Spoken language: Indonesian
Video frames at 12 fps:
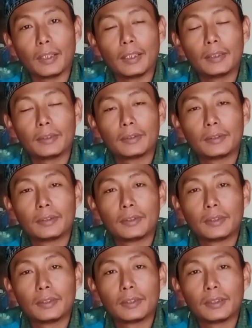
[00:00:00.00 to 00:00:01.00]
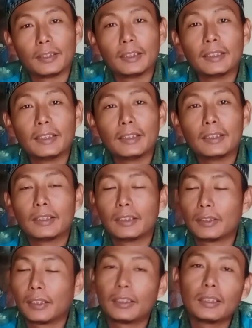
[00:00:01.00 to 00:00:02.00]
Ya, ini
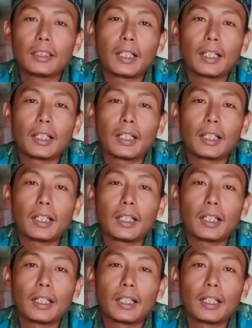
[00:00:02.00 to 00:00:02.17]
jadi